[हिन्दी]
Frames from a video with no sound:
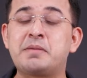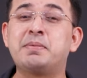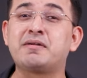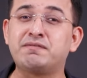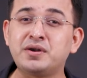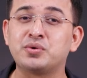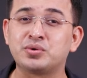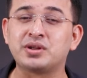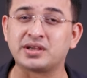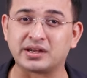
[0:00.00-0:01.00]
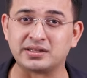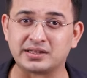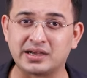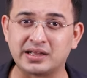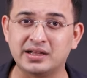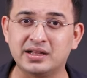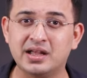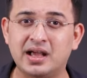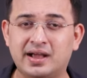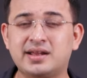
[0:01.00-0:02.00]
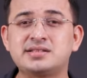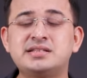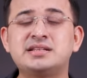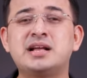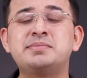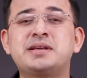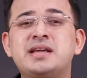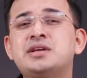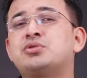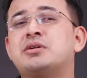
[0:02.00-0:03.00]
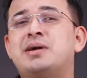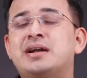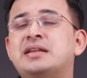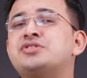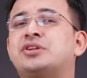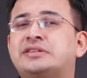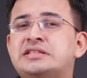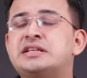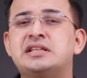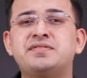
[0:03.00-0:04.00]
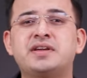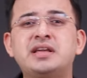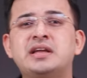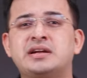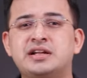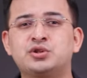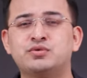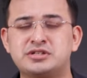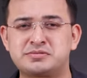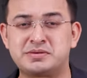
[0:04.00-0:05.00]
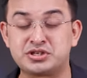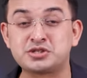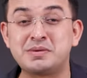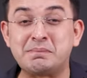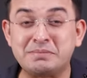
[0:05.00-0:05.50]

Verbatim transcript: एक बार फिर उन्होंने करके दिखाया अगर इस सीजन आप देखेंगे तो रबाडा ने 36 गेंदें फेंकी हैं डेथ ओवर्स में जिसमें